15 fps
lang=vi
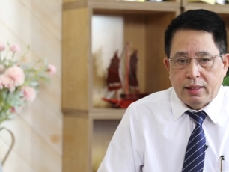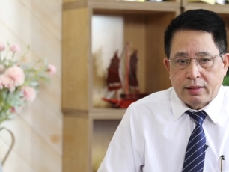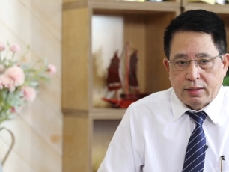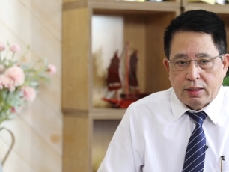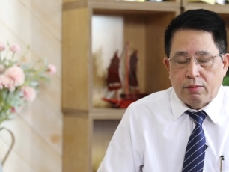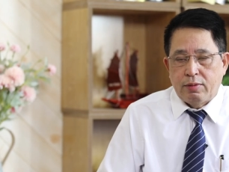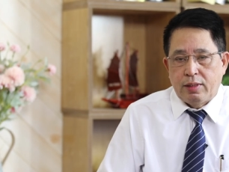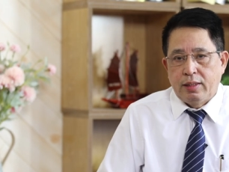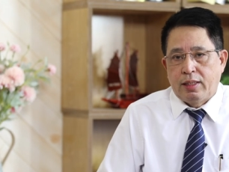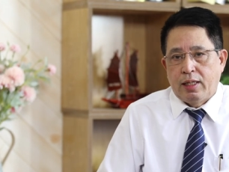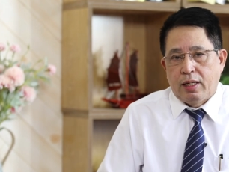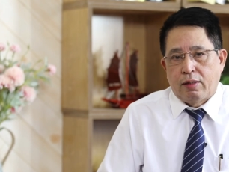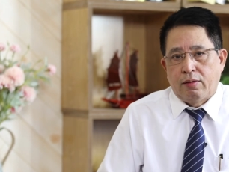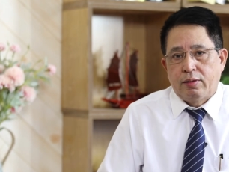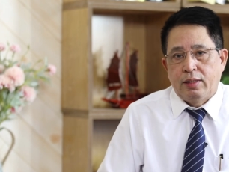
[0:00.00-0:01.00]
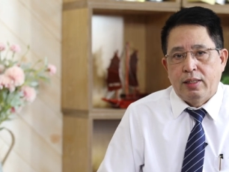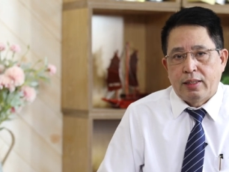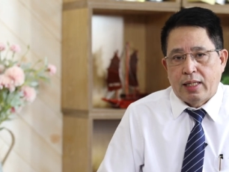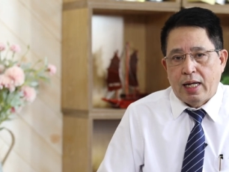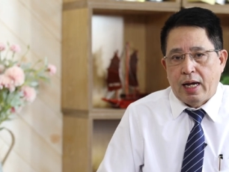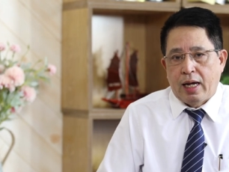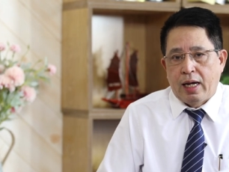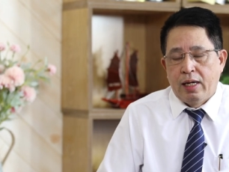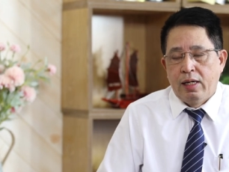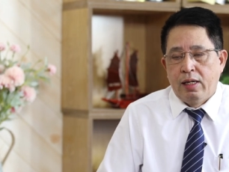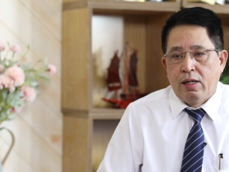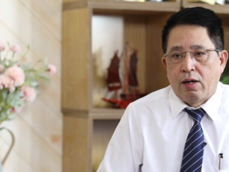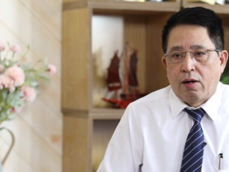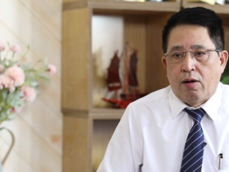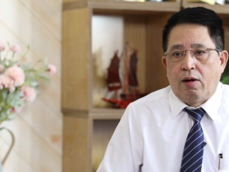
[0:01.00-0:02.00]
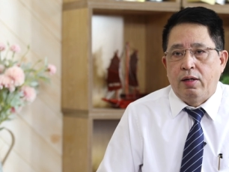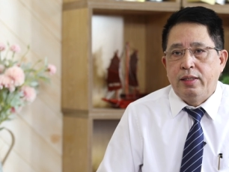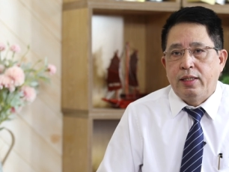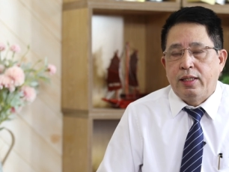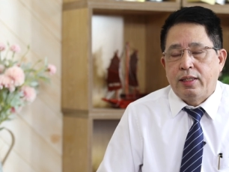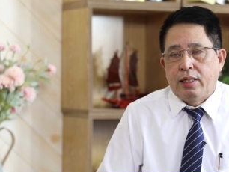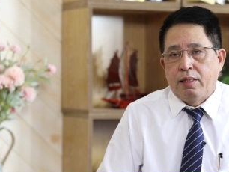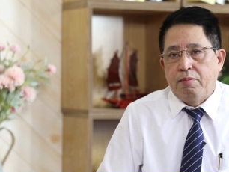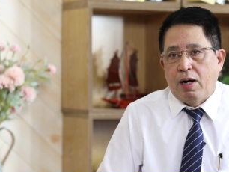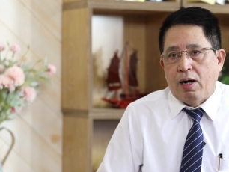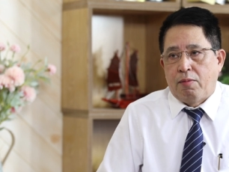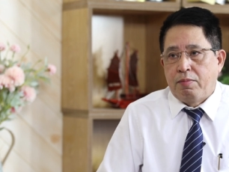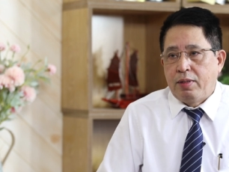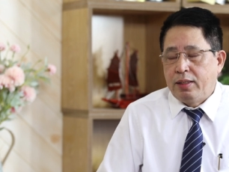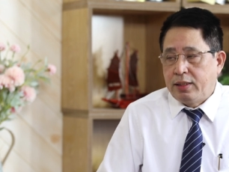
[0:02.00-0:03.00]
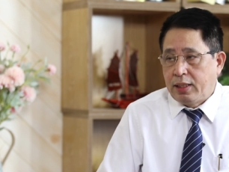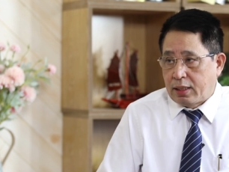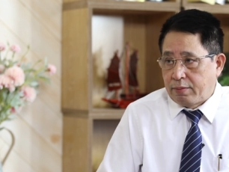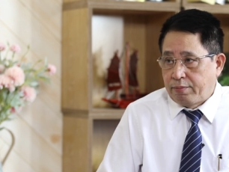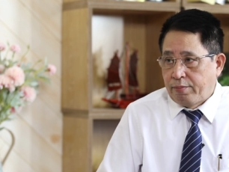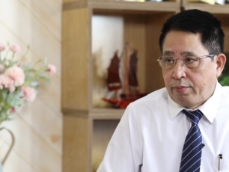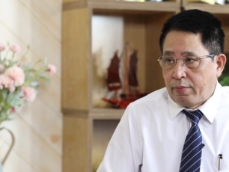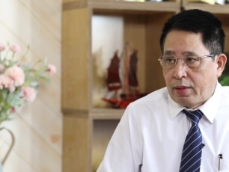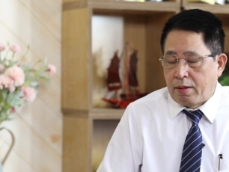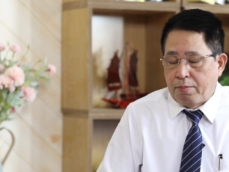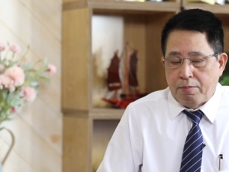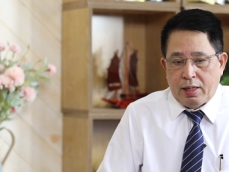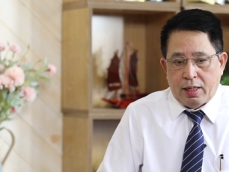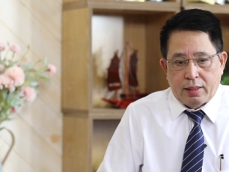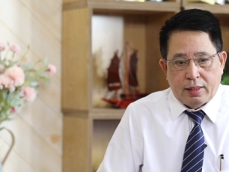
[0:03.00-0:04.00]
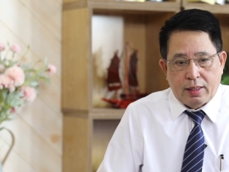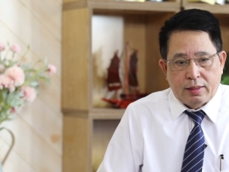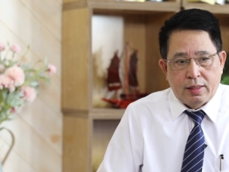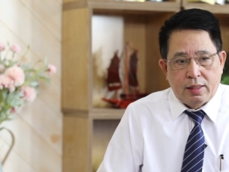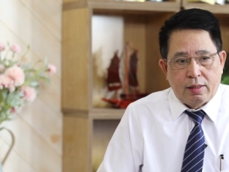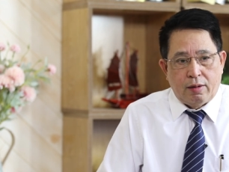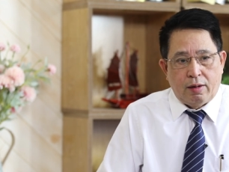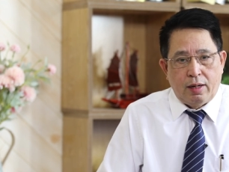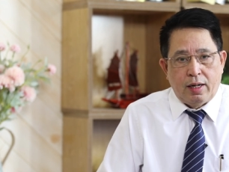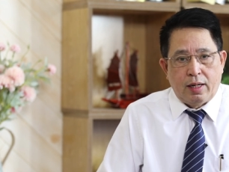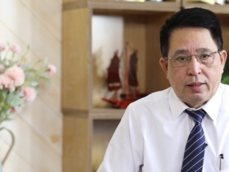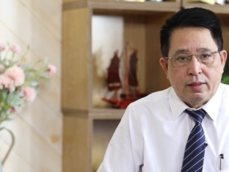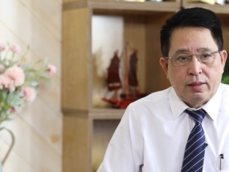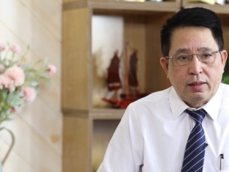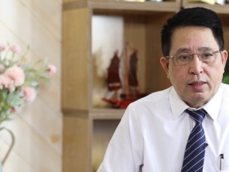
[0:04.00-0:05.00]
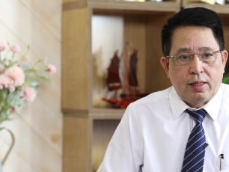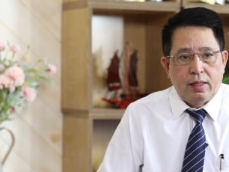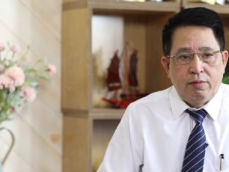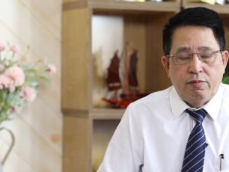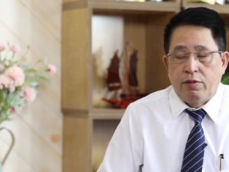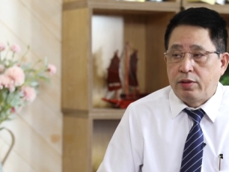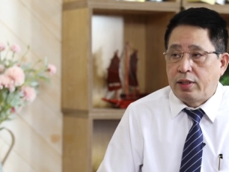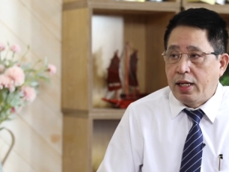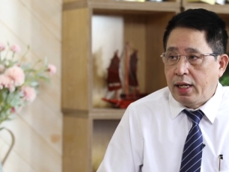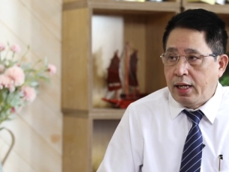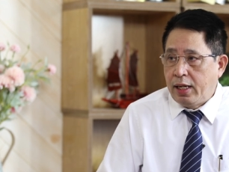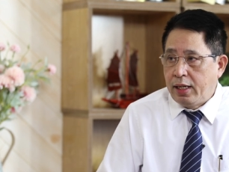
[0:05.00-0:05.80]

rằng trong cơ thể con người ta có những cái tế bào miễn dịch mà người ta thường gọi là những cái lympho T.